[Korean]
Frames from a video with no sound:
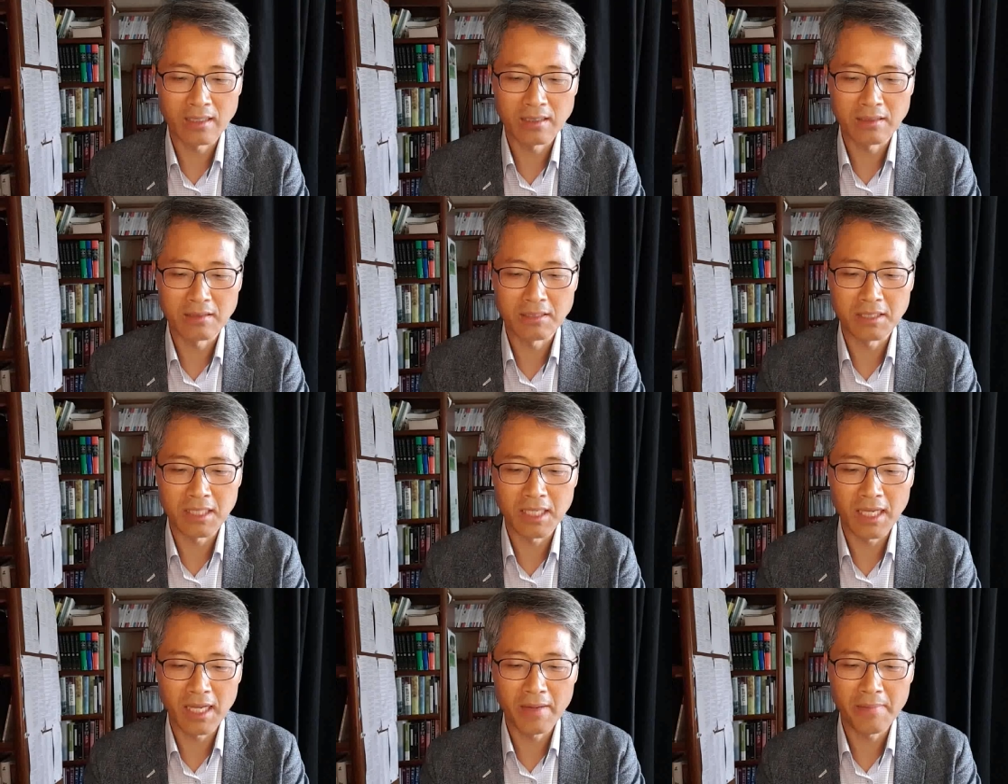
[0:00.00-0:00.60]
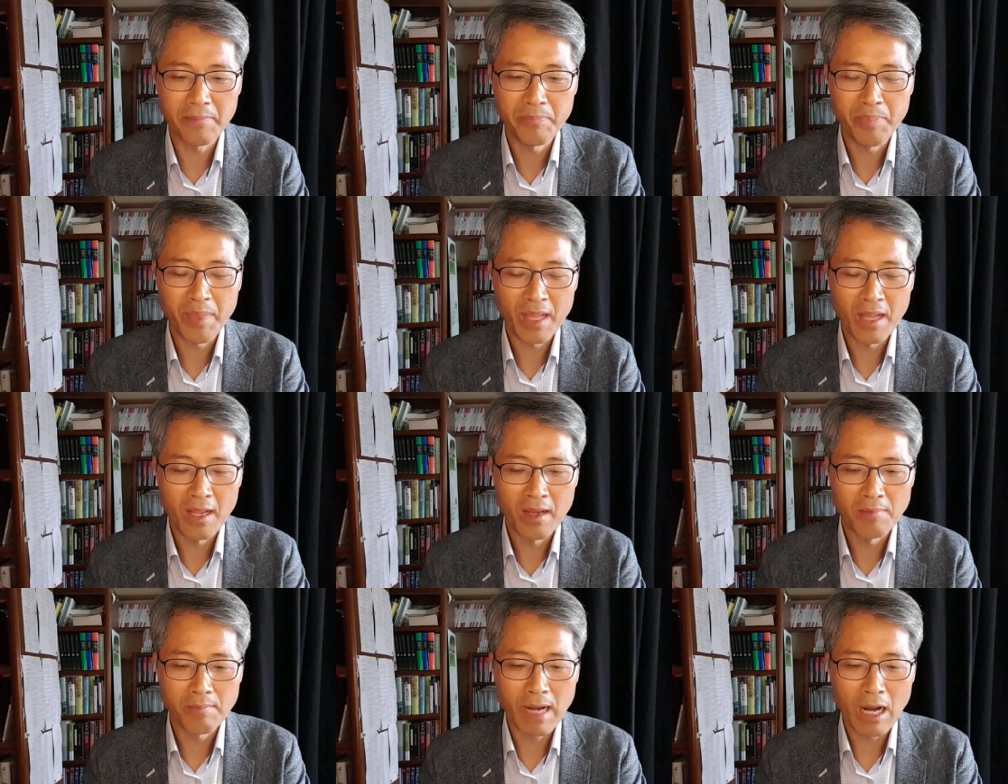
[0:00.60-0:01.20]
그러기에
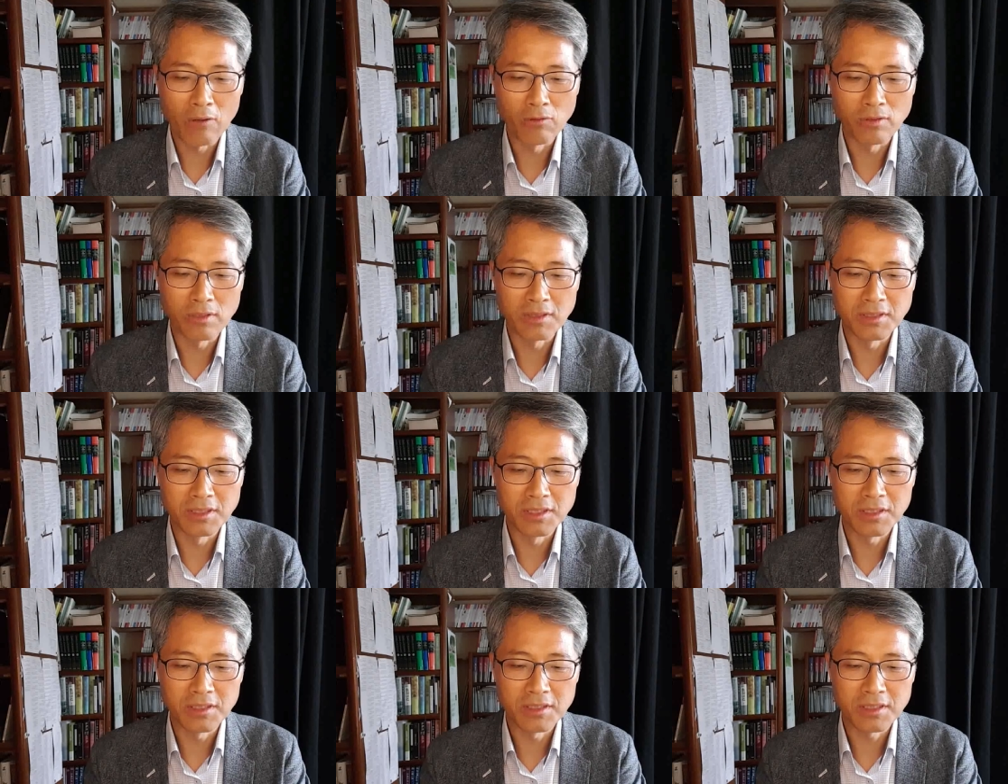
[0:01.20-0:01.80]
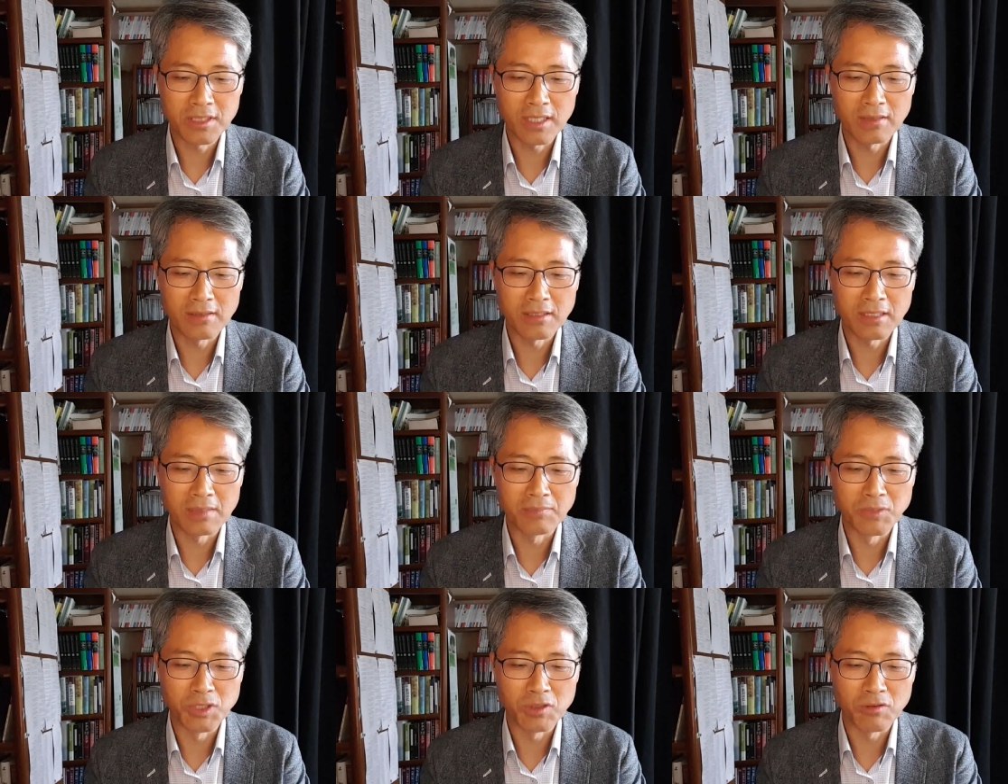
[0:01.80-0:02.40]
바울은 철저한
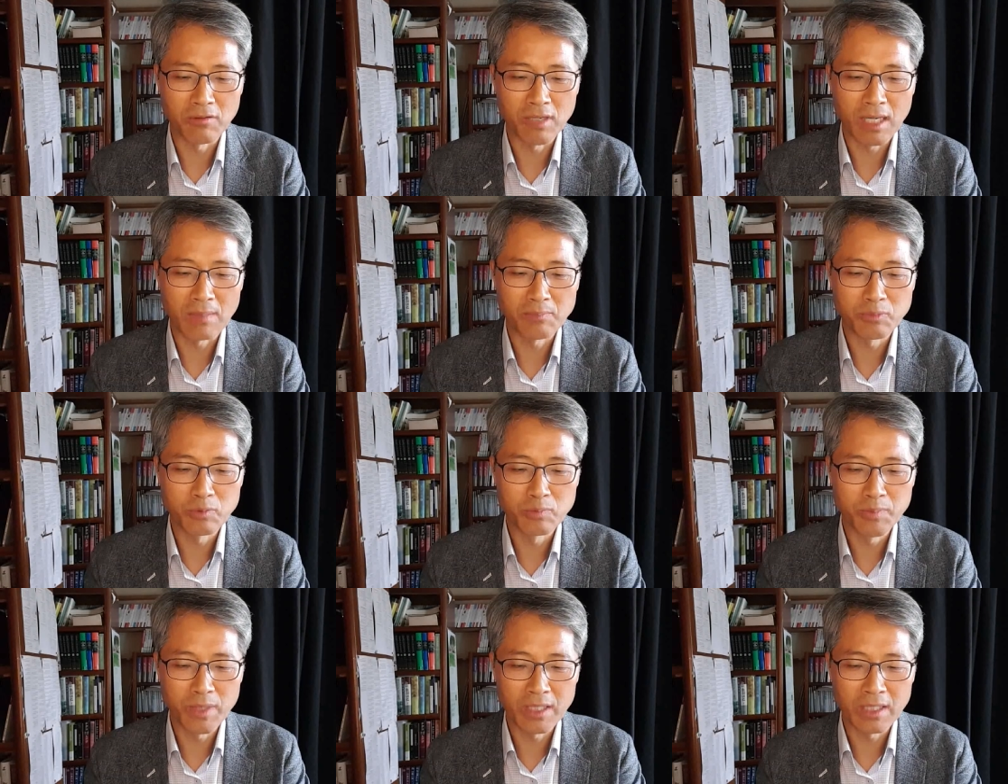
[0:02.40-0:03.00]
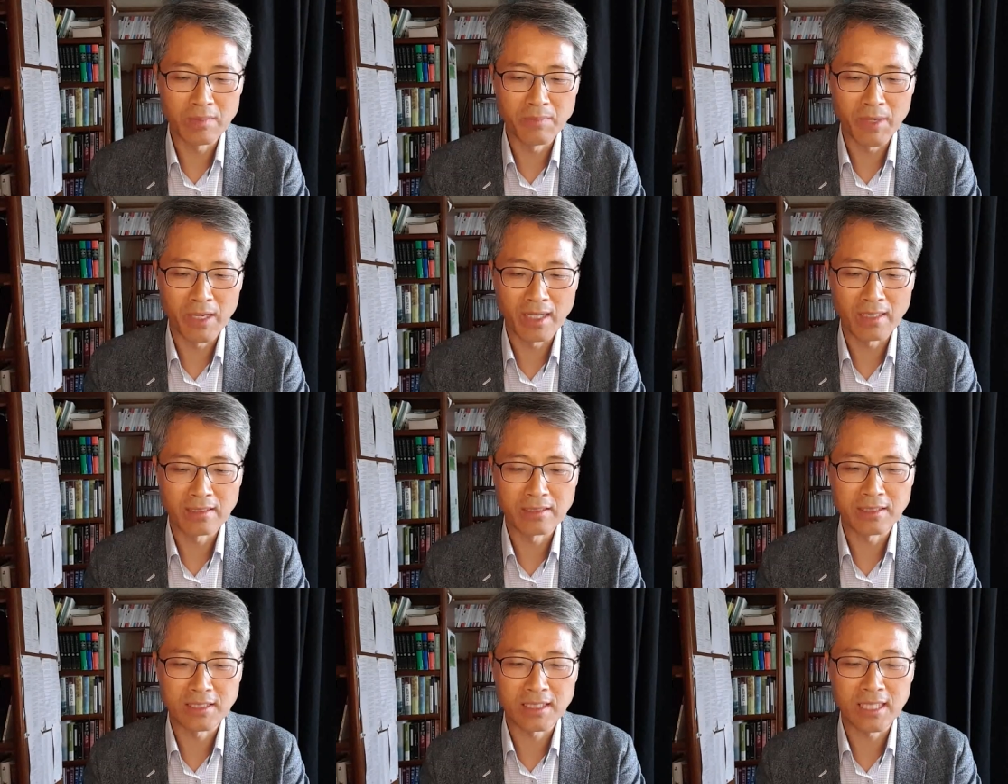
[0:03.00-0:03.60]
검정과 분별을
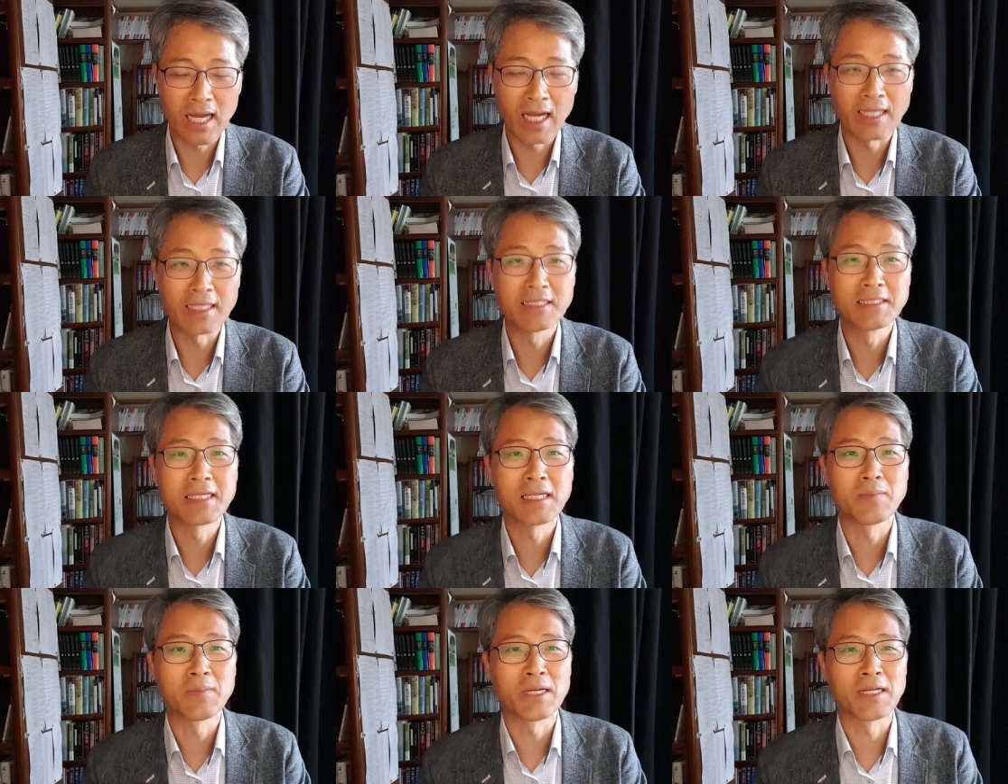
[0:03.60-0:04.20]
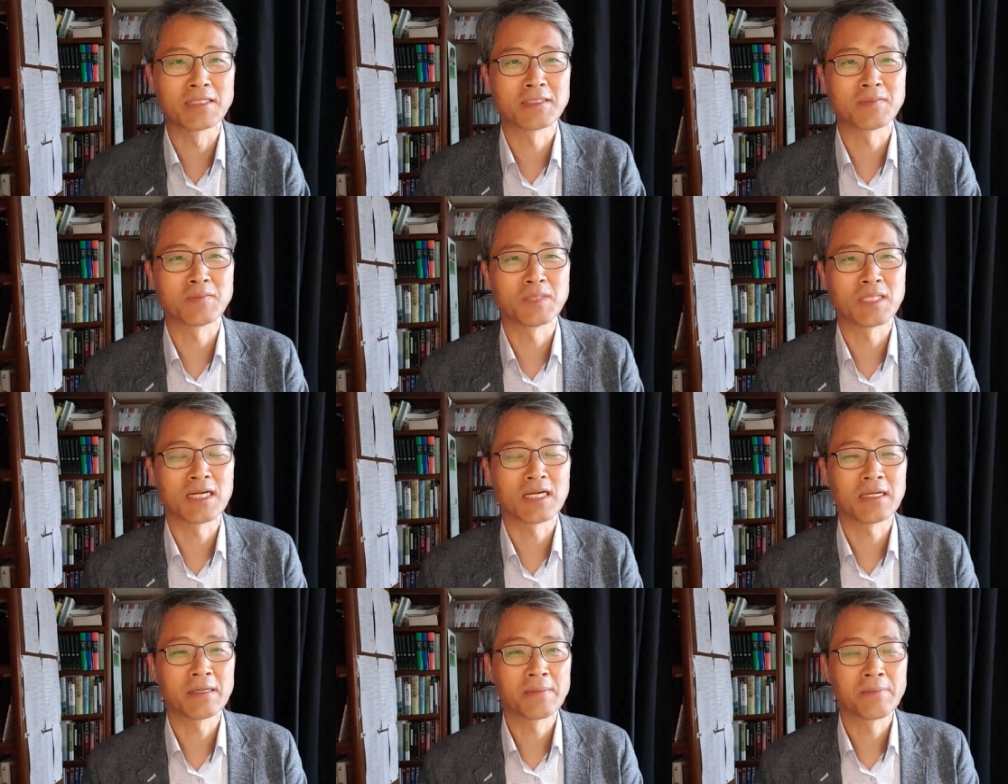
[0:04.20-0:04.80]
명한 것이다. 이렇게
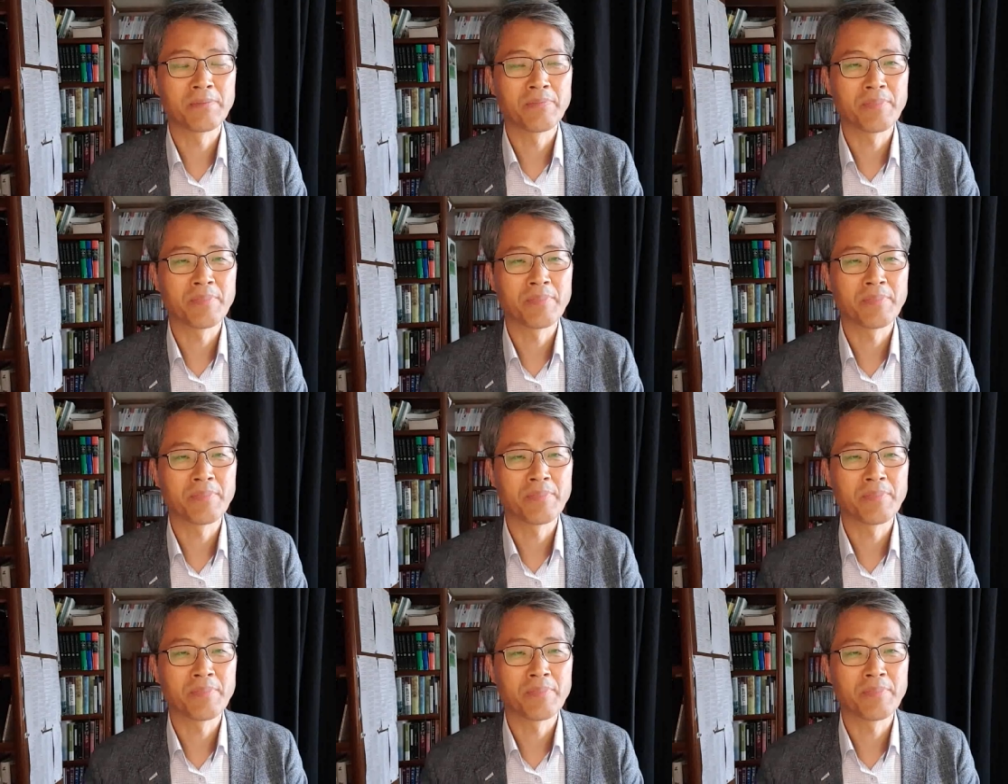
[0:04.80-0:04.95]
말했습니다.